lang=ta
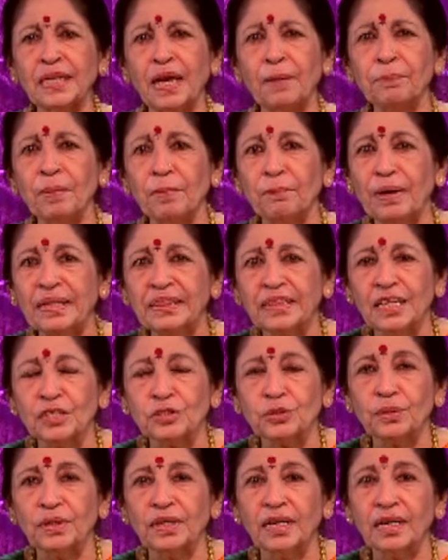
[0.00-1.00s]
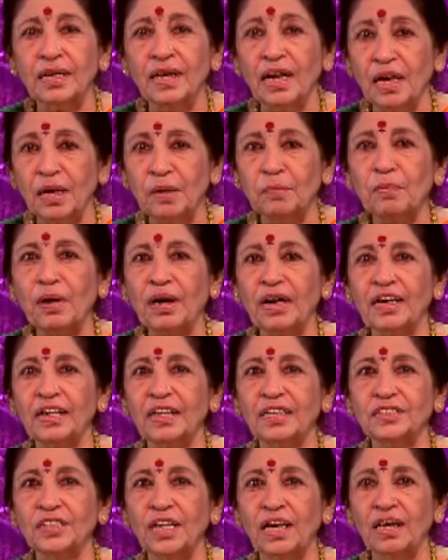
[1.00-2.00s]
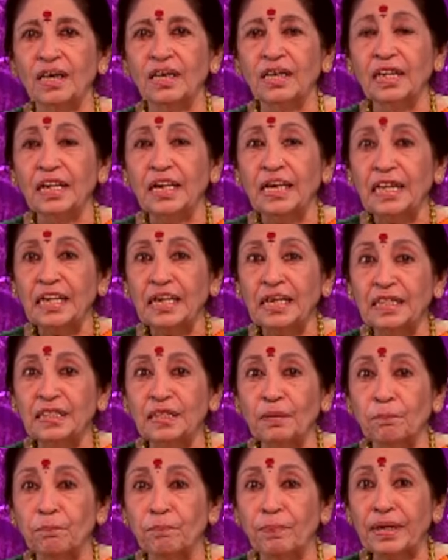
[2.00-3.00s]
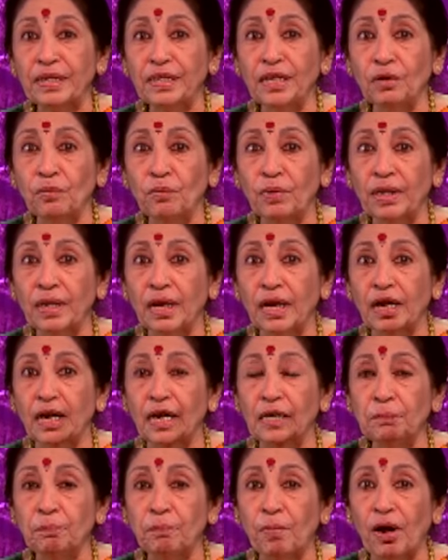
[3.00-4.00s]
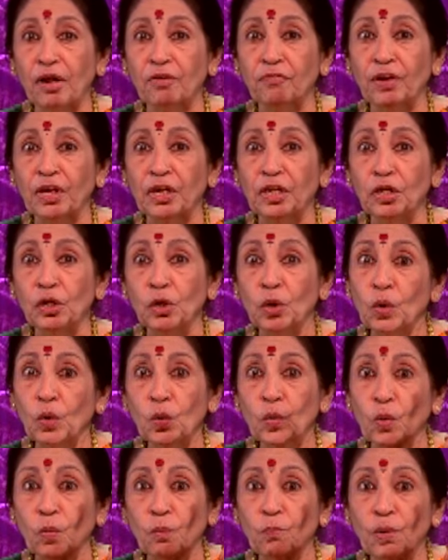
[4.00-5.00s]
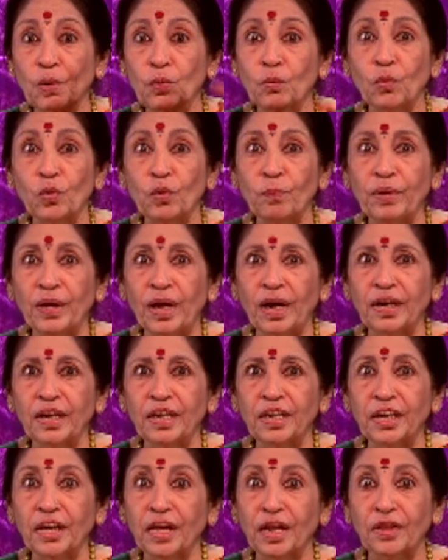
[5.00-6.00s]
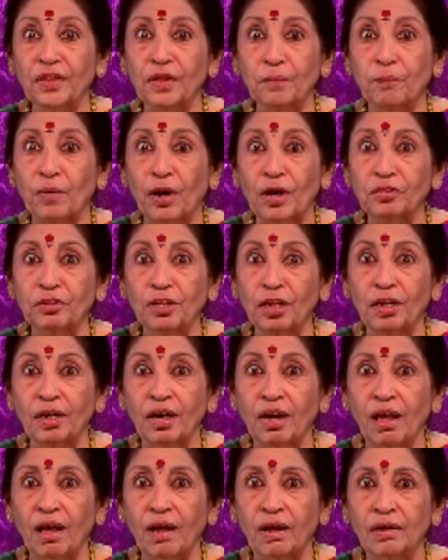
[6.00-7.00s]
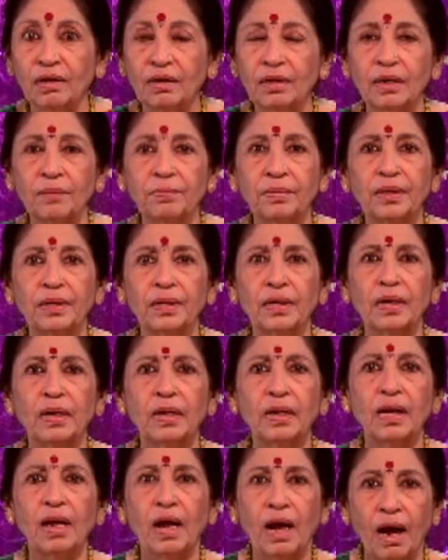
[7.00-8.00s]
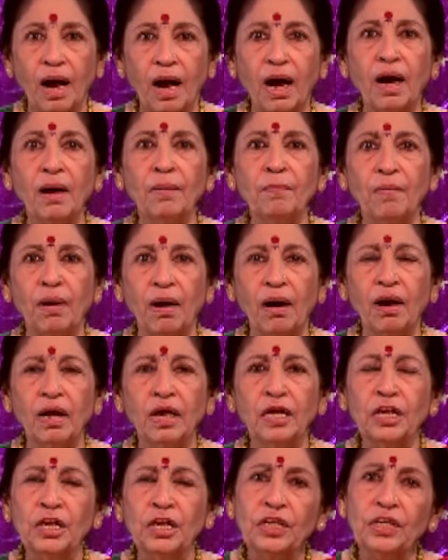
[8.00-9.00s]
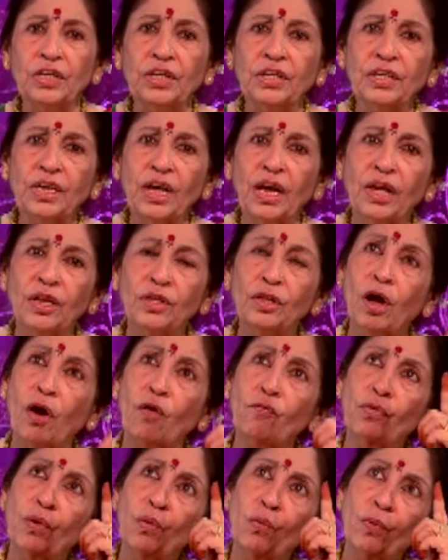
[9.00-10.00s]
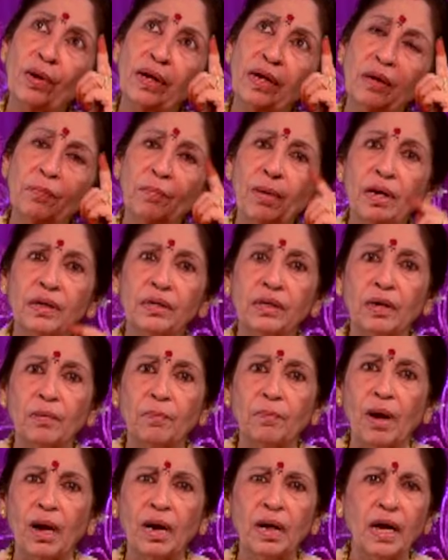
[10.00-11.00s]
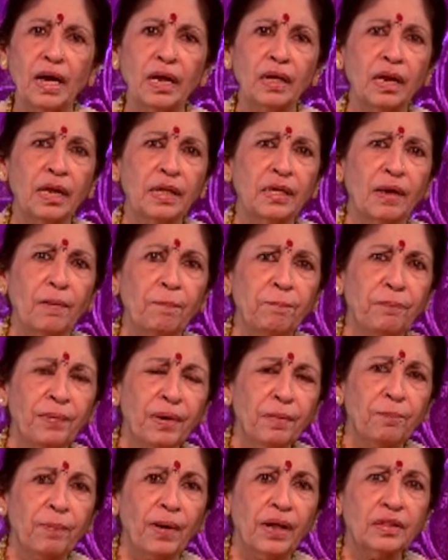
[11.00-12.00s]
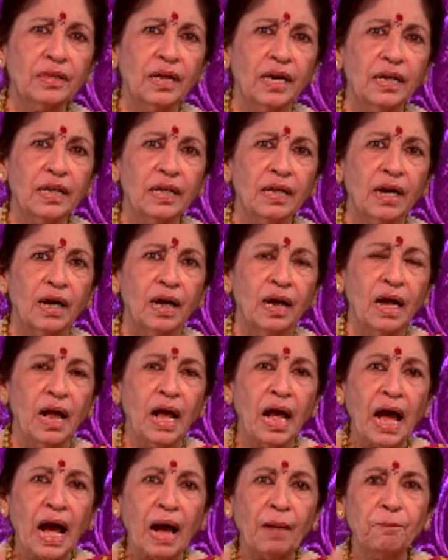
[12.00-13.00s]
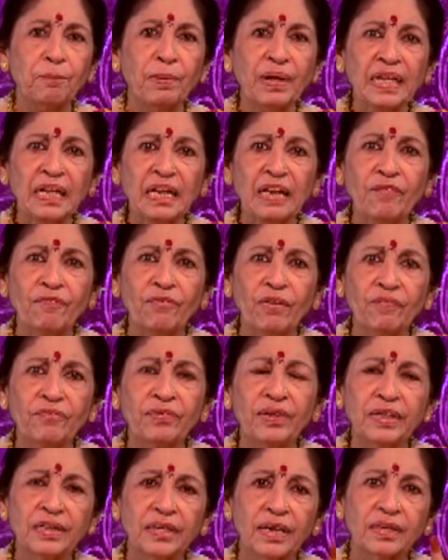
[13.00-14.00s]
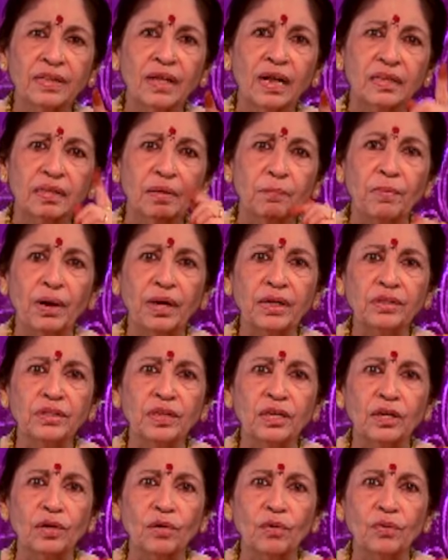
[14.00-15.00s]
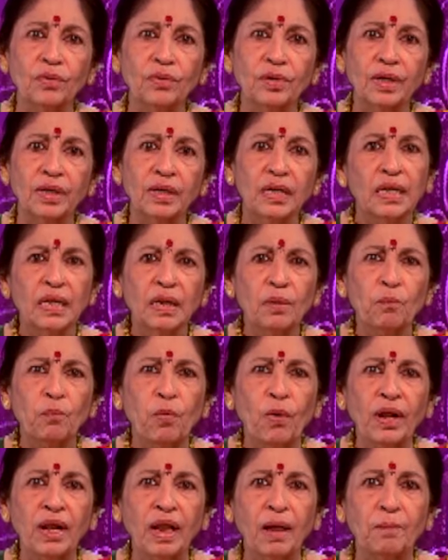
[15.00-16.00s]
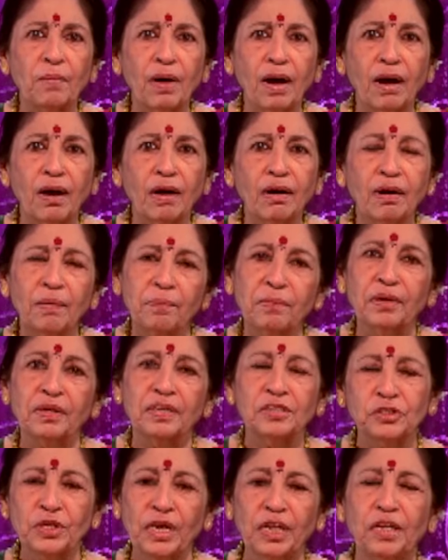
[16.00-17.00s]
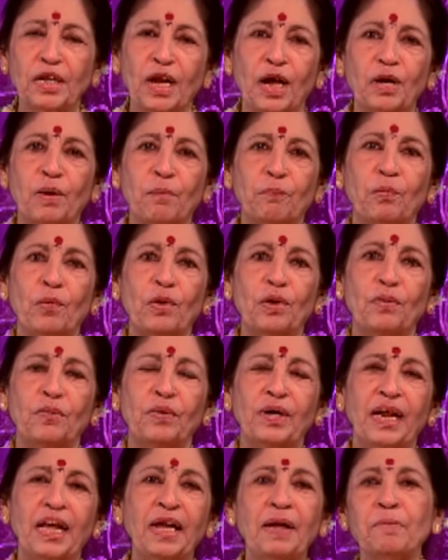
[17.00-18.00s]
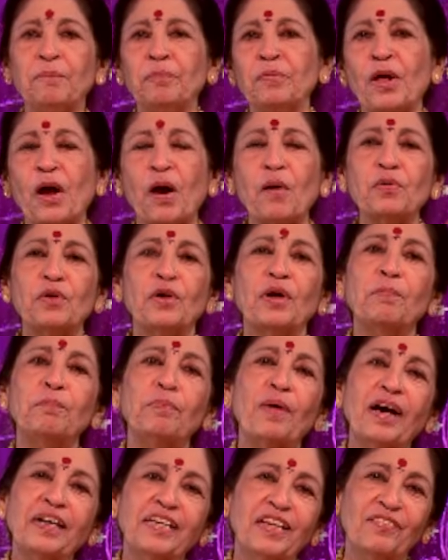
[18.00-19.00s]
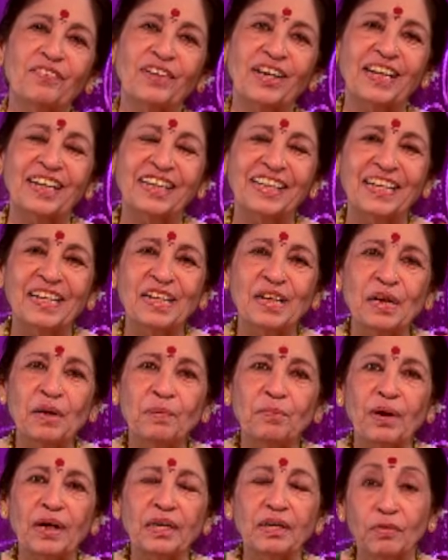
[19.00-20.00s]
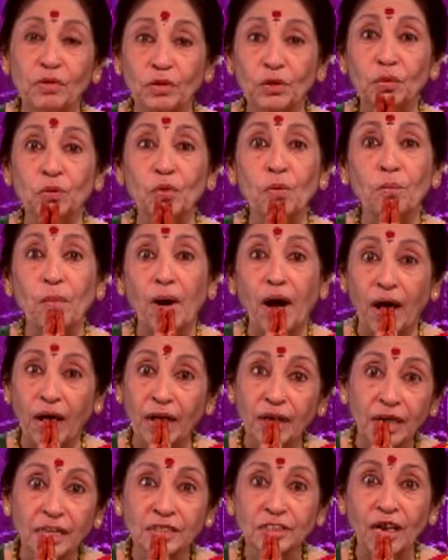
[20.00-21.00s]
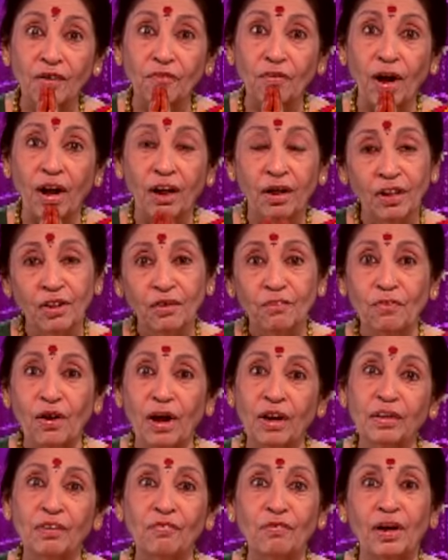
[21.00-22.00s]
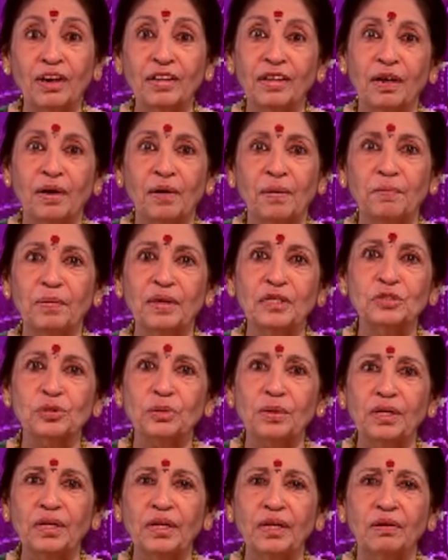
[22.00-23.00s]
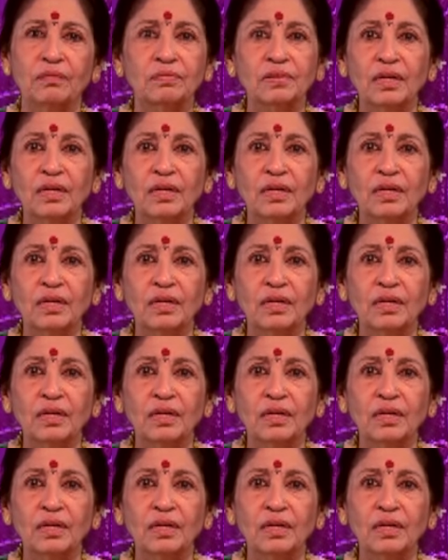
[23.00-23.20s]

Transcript: அப்போ மந்திரி சொல்கிறார் மகாராஜா இந்த பையனுடைய கண் பார்வை ரொம்ப கூர்மையாக இருக்கிறது பார்த்தீர்களா அப்படின்னு ஆமாம் இங்கேருந்து அவ்வளோ உயரமாக இருக்கிற மாங்காயெல்லாம் எப்படி பார்த்து அடிக்கிறான் அப்போ இவன் வீட்டில் தான் அந்த மருந்து இருக்கணும்னு போகலாமா அப்படிங்க சரி நாங்கள் போன உடனே அவனோட பாட்டி வராங்க பாட்டி வந்து ஐயோ மகாராஜாவா வாங்க வாங்க அப்படின்னு சொல்லி